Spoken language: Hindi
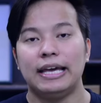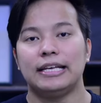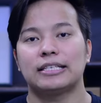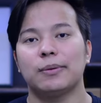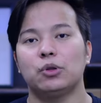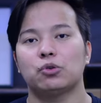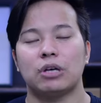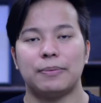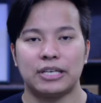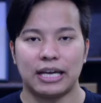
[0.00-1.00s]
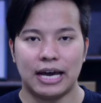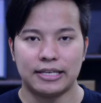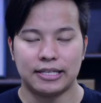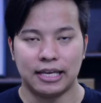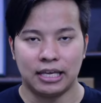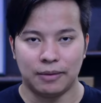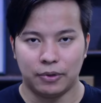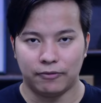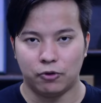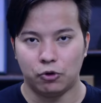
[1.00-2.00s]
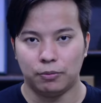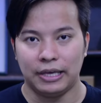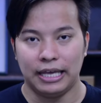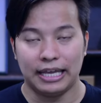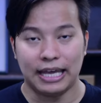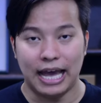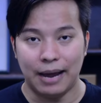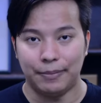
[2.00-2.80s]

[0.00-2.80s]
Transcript: इसके बाद दोस्तों आपसे कहा जाता है कि अपने फोन में एक ऐप